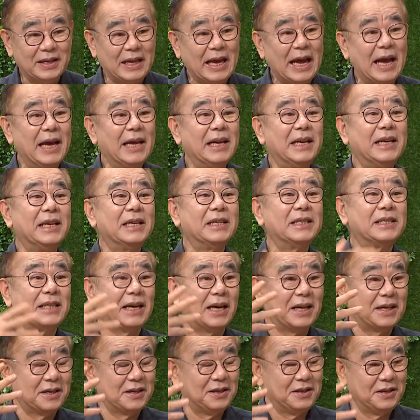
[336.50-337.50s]

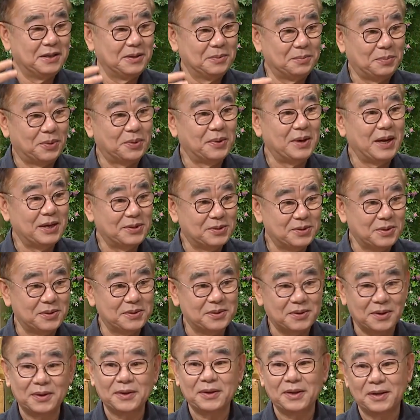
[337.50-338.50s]
대리자를
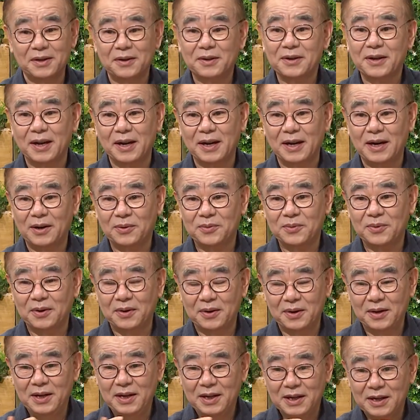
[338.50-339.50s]
보내소서 이렇게
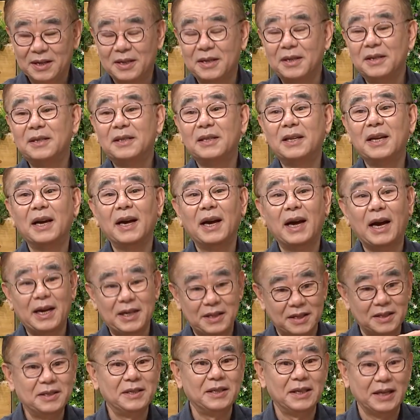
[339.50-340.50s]
갖고 음. 그때
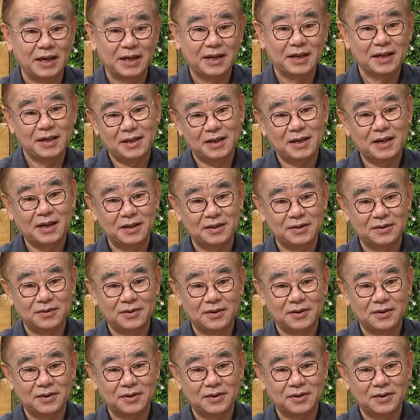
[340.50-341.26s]
하는 얘기를 하는